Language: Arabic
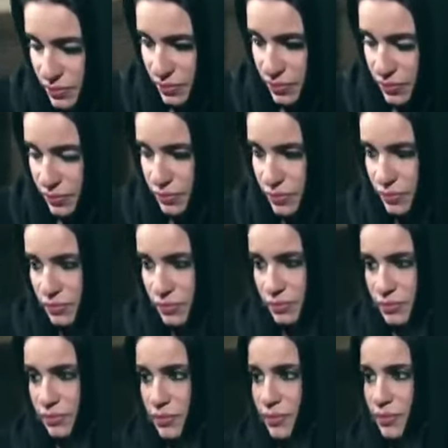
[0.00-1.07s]
ايه
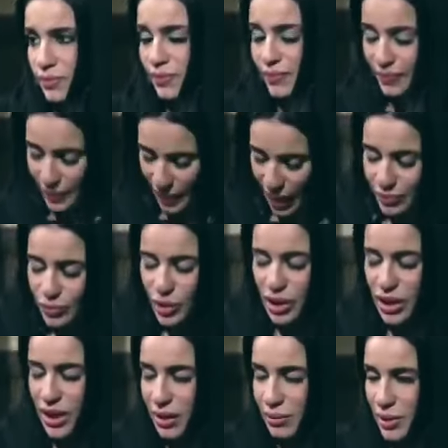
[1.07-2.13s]
اخبارك الحمد
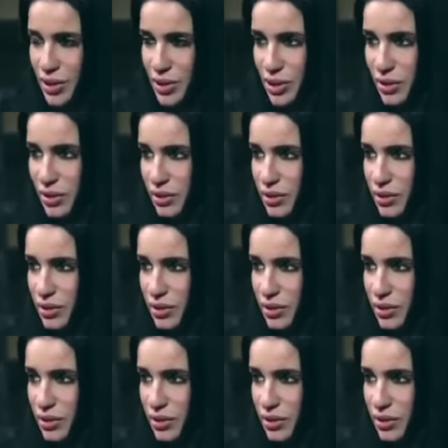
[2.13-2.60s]
لله يا باشا